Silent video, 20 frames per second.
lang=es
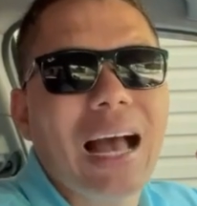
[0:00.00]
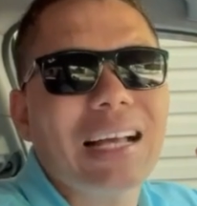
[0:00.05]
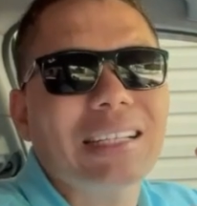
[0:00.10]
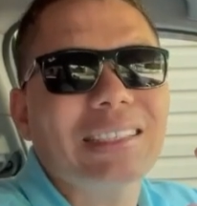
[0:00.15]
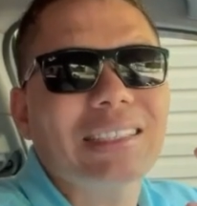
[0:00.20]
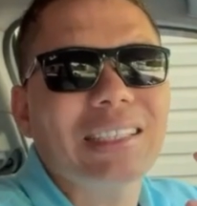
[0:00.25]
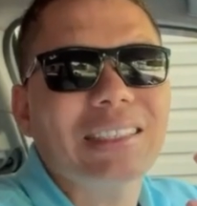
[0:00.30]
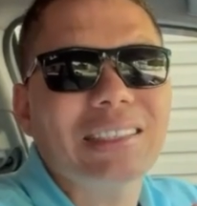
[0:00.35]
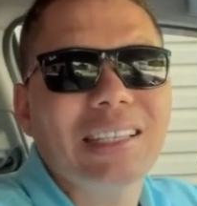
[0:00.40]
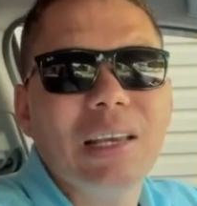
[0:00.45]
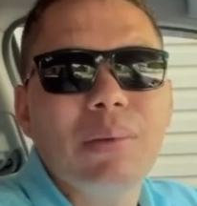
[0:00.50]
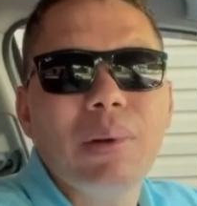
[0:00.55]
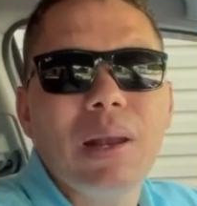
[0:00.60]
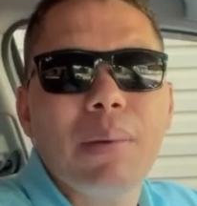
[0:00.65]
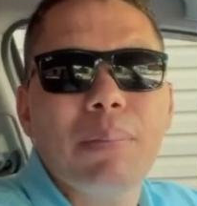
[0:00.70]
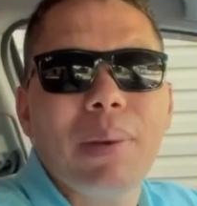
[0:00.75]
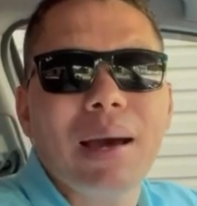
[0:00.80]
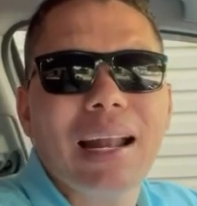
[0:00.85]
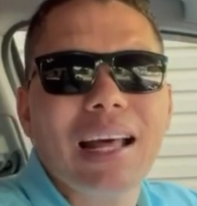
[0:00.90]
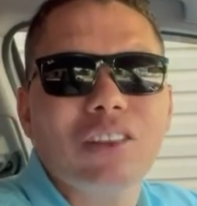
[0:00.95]

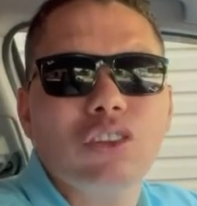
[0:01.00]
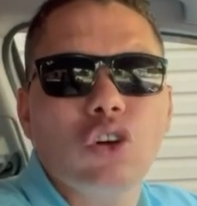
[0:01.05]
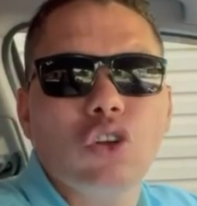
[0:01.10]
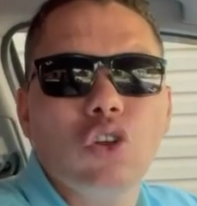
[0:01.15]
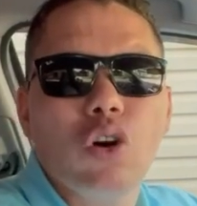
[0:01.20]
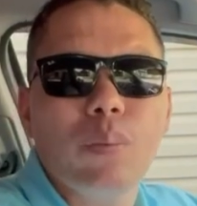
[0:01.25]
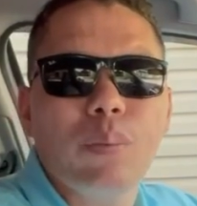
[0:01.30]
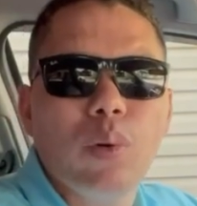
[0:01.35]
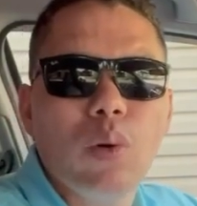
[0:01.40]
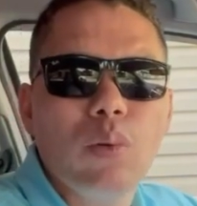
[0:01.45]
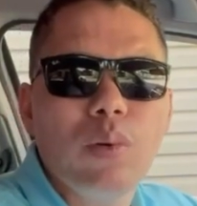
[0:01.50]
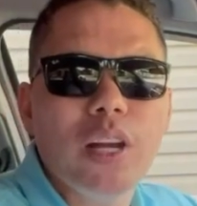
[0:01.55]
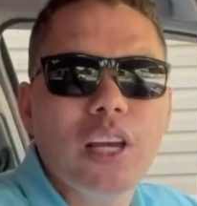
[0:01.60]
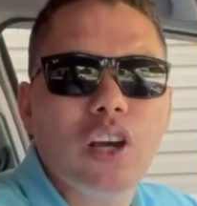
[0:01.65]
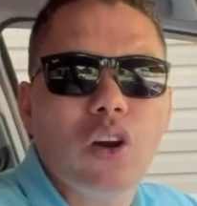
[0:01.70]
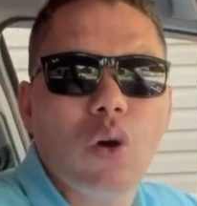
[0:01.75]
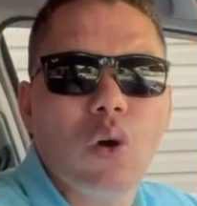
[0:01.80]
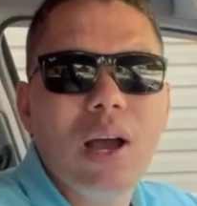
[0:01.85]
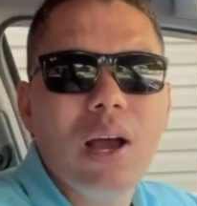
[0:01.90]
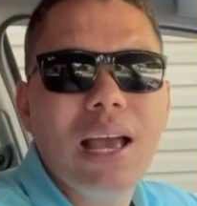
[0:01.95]
accesibles para todo
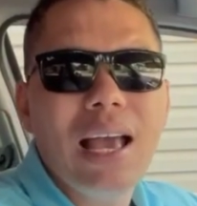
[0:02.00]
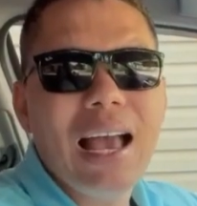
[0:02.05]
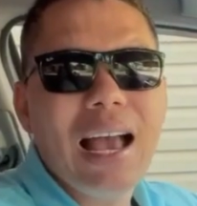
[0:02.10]
público.